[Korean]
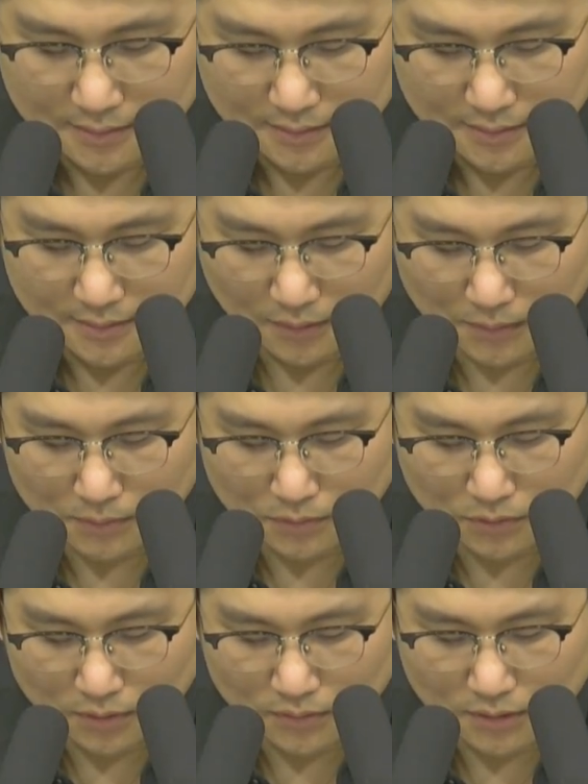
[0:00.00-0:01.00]
그럼에도
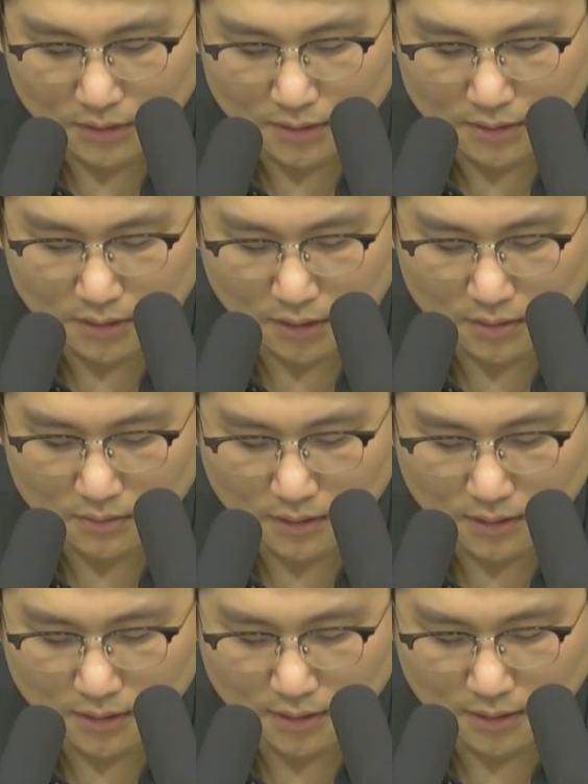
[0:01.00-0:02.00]
불구하고 이러한
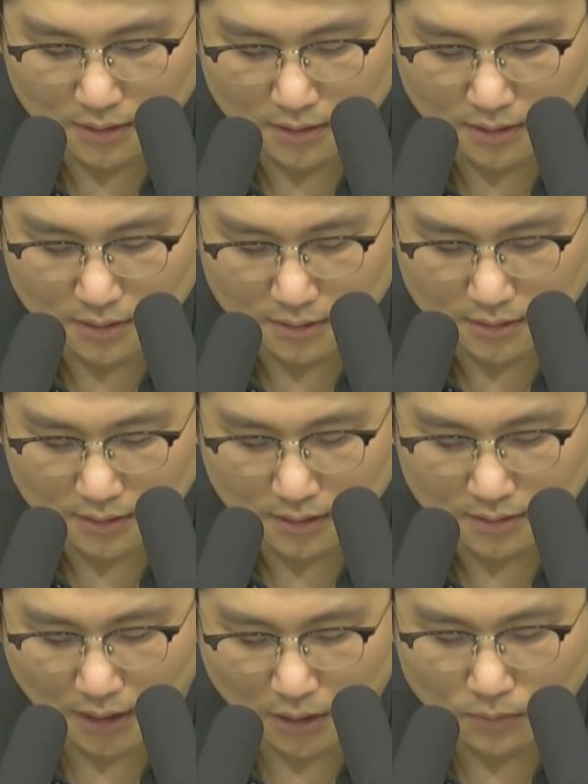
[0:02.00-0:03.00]

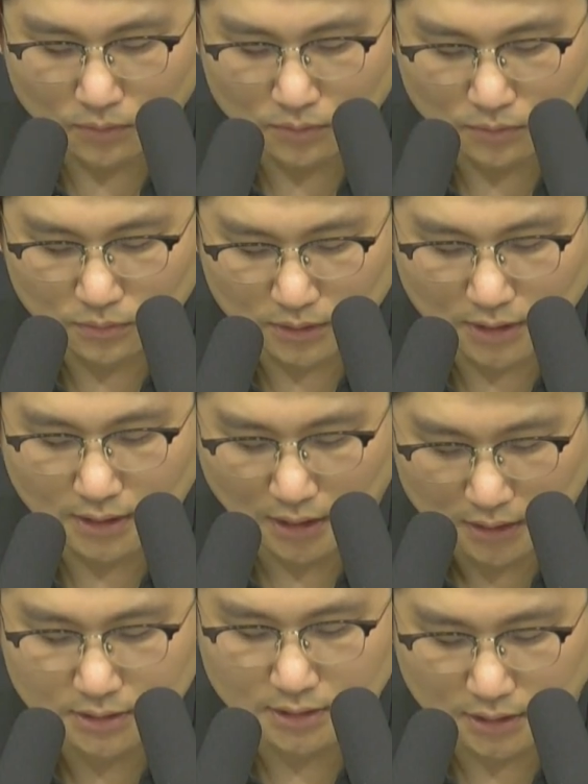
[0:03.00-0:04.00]
결과가
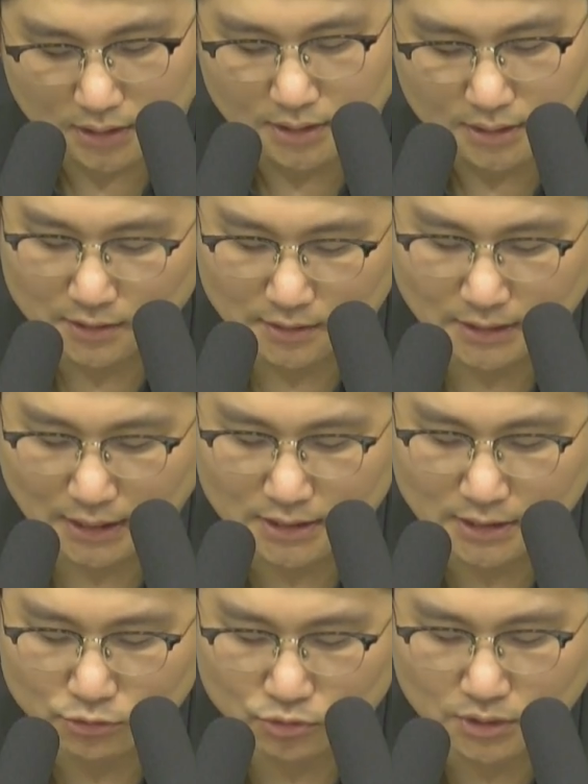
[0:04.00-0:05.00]
나오기까지
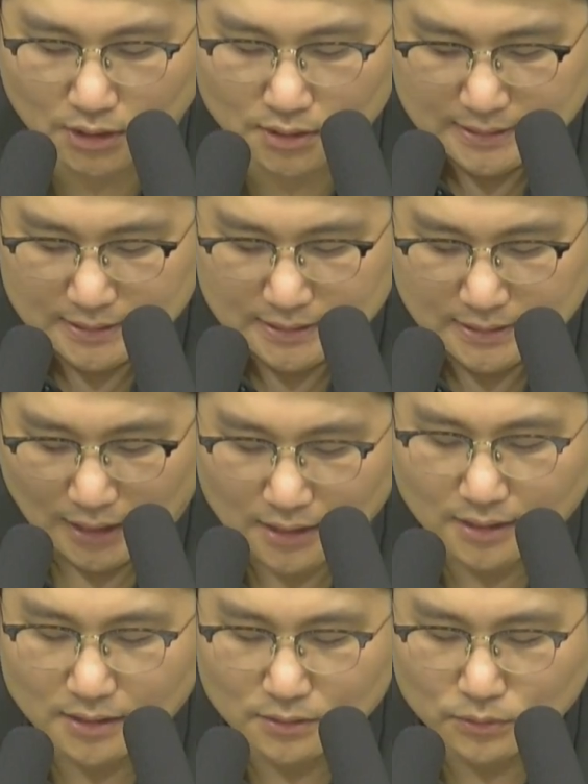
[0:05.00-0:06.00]
자기의 주장을
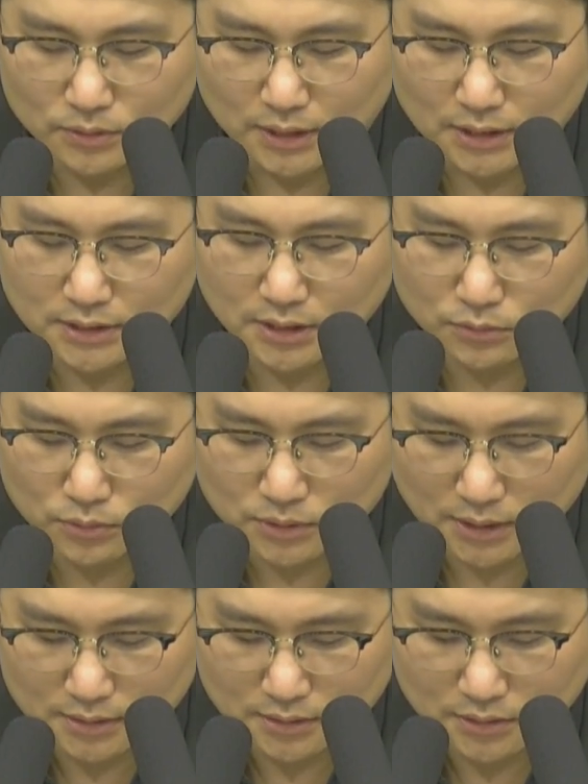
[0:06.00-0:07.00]
자랑하고
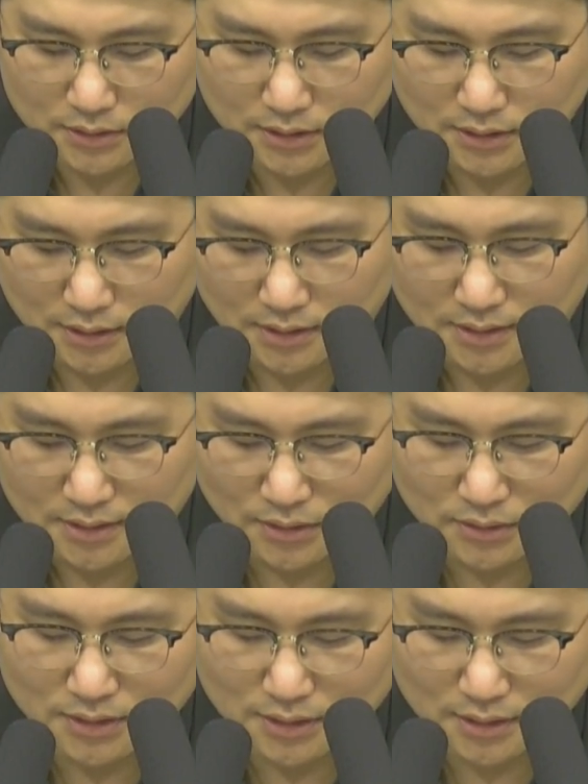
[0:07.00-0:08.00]
내세우고자 하는 것이
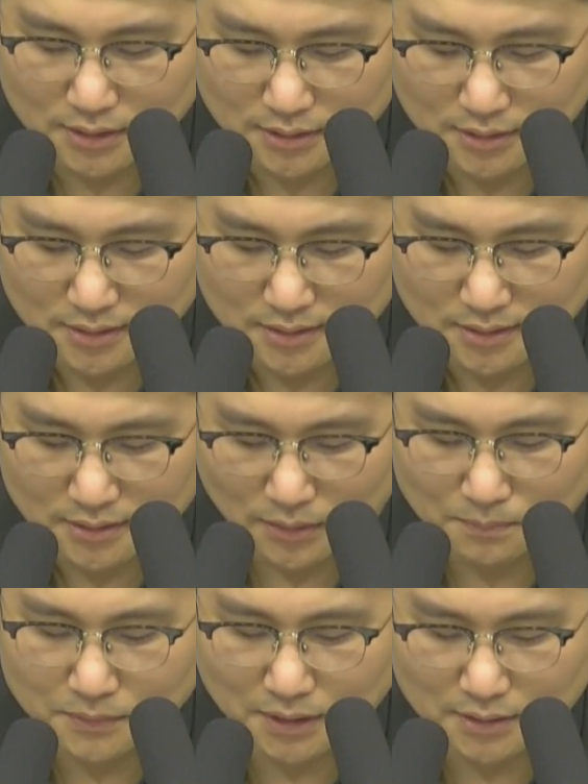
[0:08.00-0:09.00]
여기에
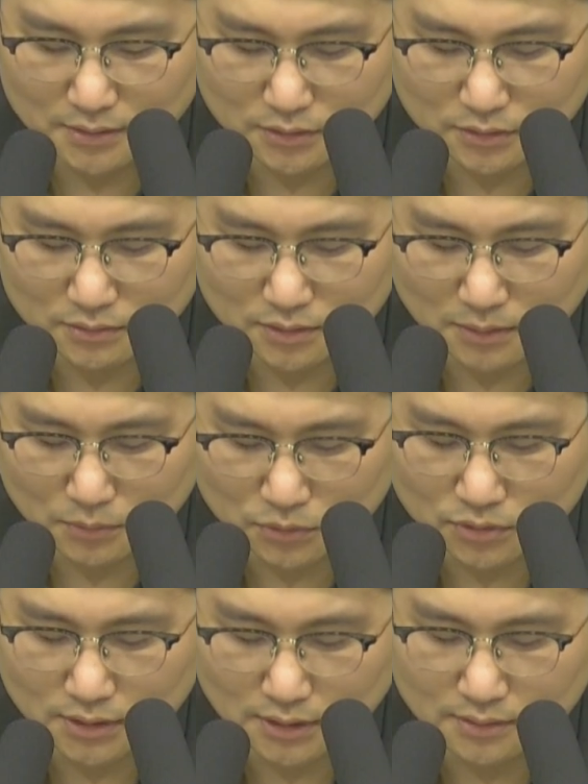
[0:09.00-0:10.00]
없다는 것을 우리가 볼
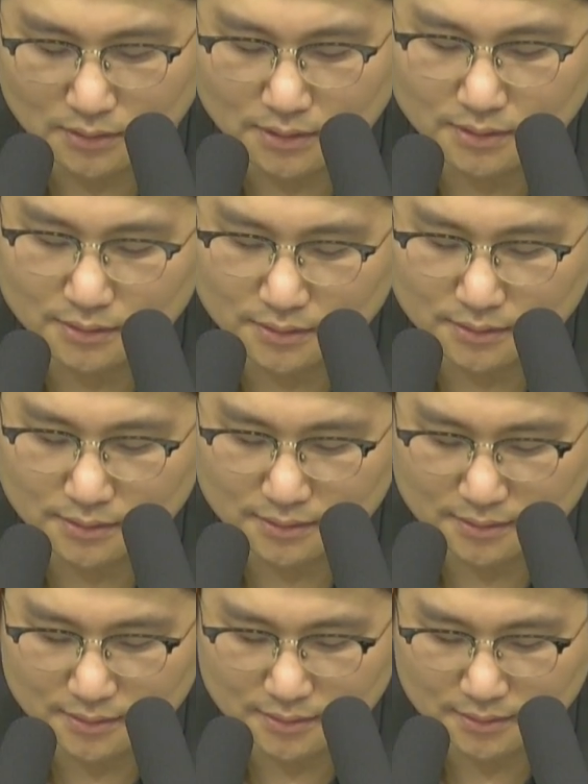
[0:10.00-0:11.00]
수 있다는 거예요.
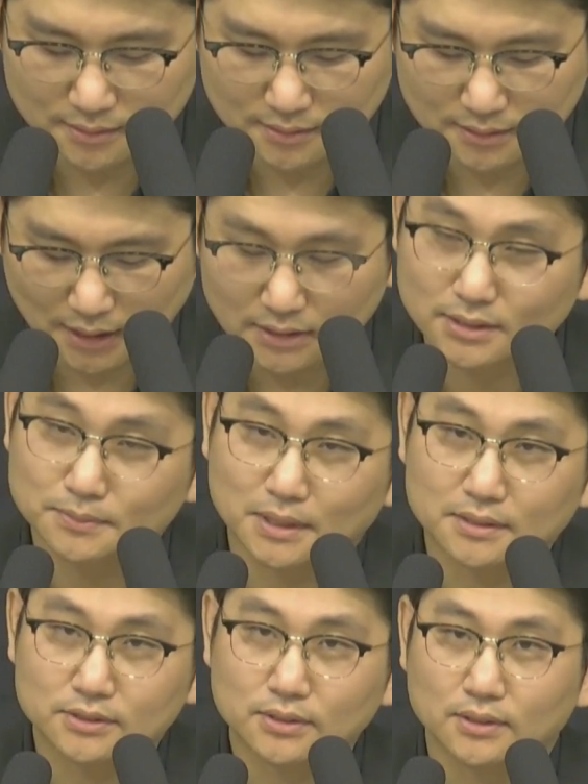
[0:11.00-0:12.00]
다시
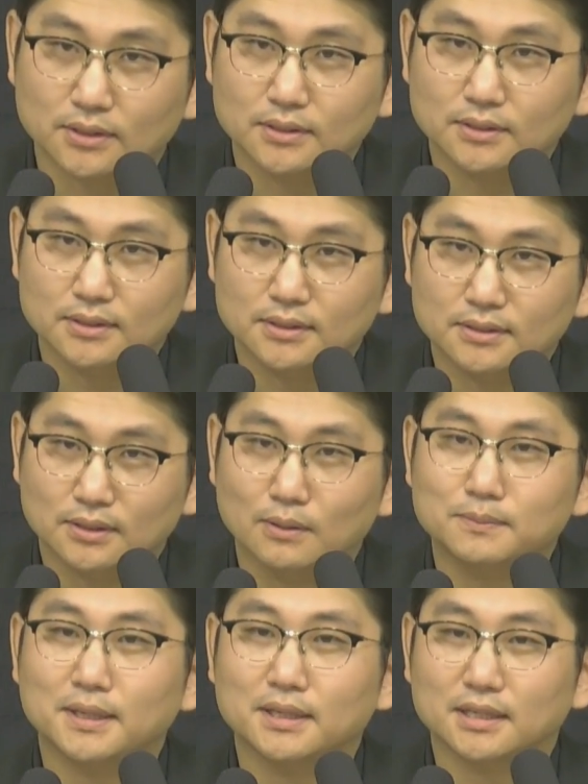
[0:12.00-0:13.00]
말해서
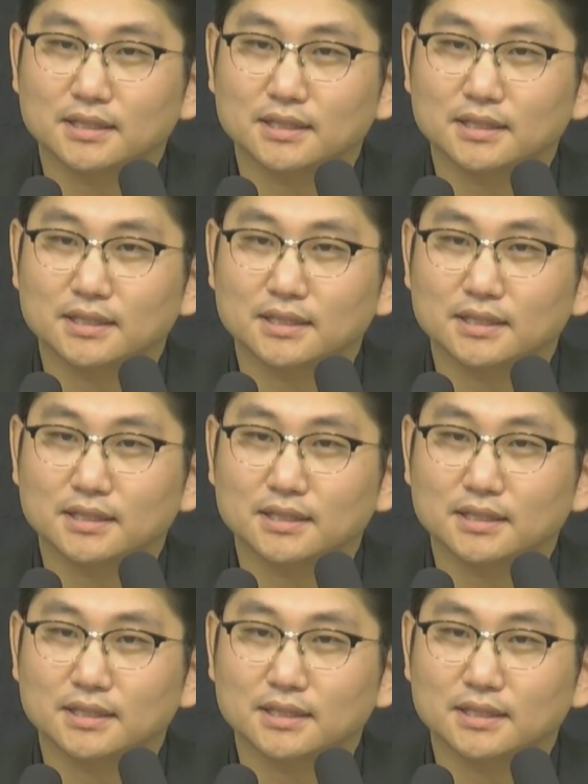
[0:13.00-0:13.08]
거봐,